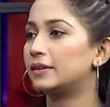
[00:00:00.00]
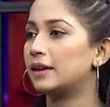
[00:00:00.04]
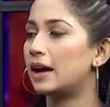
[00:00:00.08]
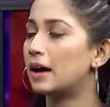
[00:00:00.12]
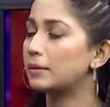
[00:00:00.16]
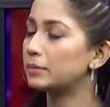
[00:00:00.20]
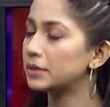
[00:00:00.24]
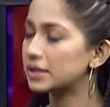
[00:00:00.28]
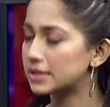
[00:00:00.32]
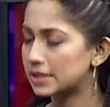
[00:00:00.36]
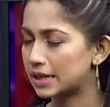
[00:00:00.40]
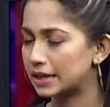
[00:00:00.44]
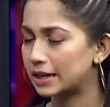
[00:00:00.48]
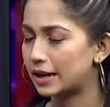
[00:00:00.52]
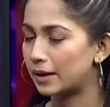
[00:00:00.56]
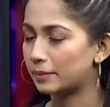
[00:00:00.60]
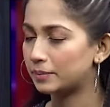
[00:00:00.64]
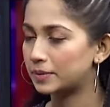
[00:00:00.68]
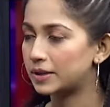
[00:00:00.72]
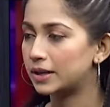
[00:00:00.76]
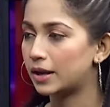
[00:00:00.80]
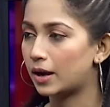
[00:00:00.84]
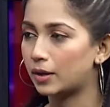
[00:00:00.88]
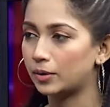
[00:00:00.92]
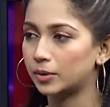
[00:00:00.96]
আমি জানি
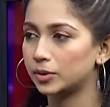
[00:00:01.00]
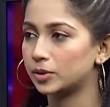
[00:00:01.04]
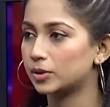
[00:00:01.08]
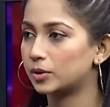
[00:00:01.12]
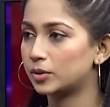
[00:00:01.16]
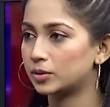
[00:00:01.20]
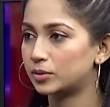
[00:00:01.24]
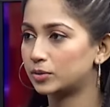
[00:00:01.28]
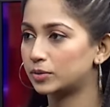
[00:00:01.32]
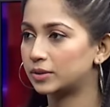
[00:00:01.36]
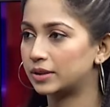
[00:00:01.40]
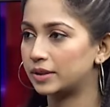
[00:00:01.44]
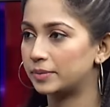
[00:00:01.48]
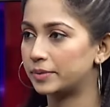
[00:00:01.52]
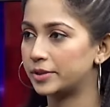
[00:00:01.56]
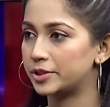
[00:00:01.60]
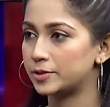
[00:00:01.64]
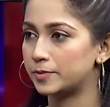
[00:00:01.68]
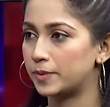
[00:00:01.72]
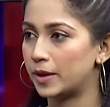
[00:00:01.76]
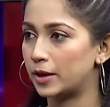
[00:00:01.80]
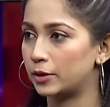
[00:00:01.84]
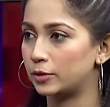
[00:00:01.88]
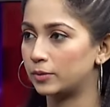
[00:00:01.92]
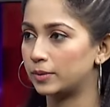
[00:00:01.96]
আপনি খাওয়া দাওয়া করতে বেশ
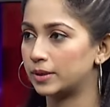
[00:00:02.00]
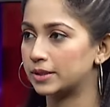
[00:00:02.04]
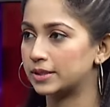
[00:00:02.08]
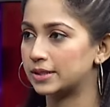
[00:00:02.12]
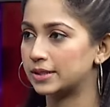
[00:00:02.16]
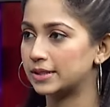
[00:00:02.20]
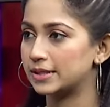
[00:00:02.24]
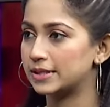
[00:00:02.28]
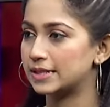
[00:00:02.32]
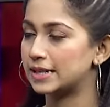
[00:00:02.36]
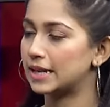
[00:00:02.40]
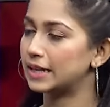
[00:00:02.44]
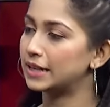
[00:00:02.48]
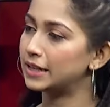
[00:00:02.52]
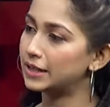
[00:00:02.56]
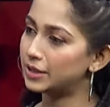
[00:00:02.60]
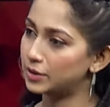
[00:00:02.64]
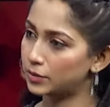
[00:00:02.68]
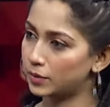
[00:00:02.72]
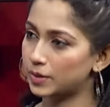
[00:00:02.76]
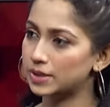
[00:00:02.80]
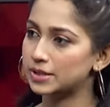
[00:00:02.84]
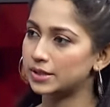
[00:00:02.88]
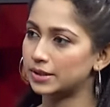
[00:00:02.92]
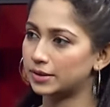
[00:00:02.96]
ভালোবাসেন জানি
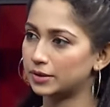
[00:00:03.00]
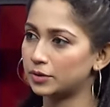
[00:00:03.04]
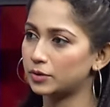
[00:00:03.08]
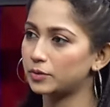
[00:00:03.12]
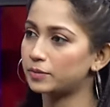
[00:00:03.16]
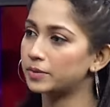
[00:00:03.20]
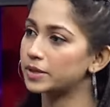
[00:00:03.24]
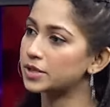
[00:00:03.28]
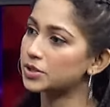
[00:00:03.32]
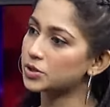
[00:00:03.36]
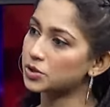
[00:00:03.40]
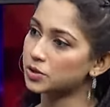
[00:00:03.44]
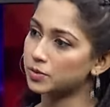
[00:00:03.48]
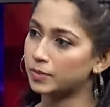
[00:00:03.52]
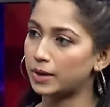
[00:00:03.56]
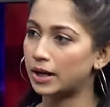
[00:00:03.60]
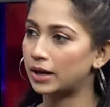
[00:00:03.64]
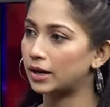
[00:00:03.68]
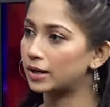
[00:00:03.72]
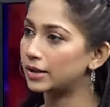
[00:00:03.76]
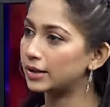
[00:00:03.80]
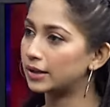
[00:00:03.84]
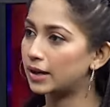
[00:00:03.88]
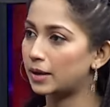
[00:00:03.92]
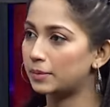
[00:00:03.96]
ইউএসএ তো বেশ
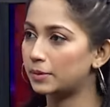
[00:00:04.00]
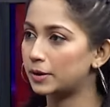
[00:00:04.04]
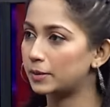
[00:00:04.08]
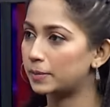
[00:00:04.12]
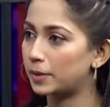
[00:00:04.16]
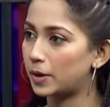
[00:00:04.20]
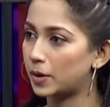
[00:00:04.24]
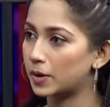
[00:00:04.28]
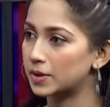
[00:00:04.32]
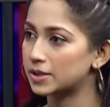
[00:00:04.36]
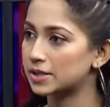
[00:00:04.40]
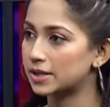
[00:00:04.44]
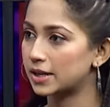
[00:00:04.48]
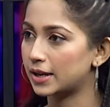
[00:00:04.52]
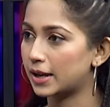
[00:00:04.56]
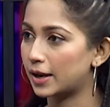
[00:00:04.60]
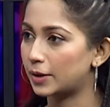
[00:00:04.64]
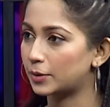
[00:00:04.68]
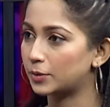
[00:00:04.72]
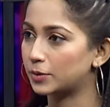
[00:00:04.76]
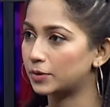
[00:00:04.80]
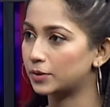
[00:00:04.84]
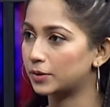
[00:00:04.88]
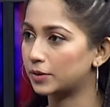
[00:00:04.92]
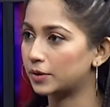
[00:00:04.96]
বাঙালি খাবার পাওয়া যায়
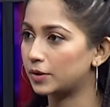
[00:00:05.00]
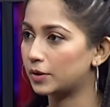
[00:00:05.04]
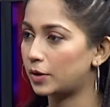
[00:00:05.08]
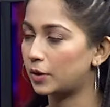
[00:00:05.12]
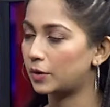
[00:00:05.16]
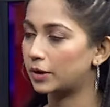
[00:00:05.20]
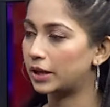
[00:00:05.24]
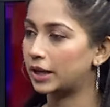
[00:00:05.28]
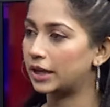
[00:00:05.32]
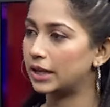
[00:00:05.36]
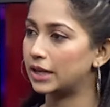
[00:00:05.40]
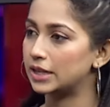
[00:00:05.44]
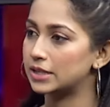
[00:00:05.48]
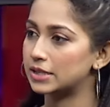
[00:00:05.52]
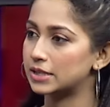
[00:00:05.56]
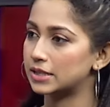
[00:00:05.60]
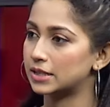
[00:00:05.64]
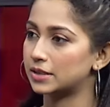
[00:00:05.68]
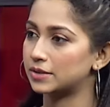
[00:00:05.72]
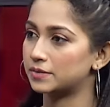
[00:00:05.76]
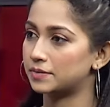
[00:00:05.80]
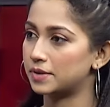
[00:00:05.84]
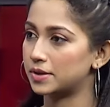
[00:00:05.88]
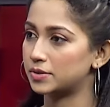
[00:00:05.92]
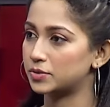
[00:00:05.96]
এখন ওখানে অনেক
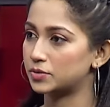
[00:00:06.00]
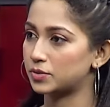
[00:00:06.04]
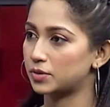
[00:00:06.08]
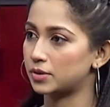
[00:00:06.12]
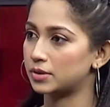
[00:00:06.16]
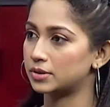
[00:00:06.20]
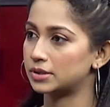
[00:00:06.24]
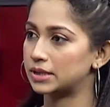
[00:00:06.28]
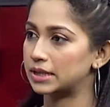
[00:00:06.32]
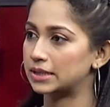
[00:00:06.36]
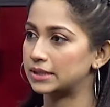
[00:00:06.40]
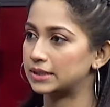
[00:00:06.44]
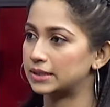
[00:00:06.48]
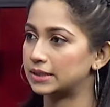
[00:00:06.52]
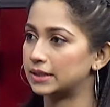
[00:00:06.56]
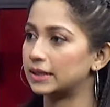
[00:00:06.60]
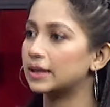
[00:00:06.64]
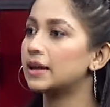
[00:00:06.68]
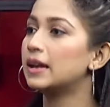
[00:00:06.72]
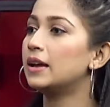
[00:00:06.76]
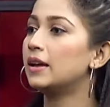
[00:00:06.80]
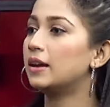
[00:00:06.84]
ইন্ডিয়ান রেস্টুরেন্ট আছে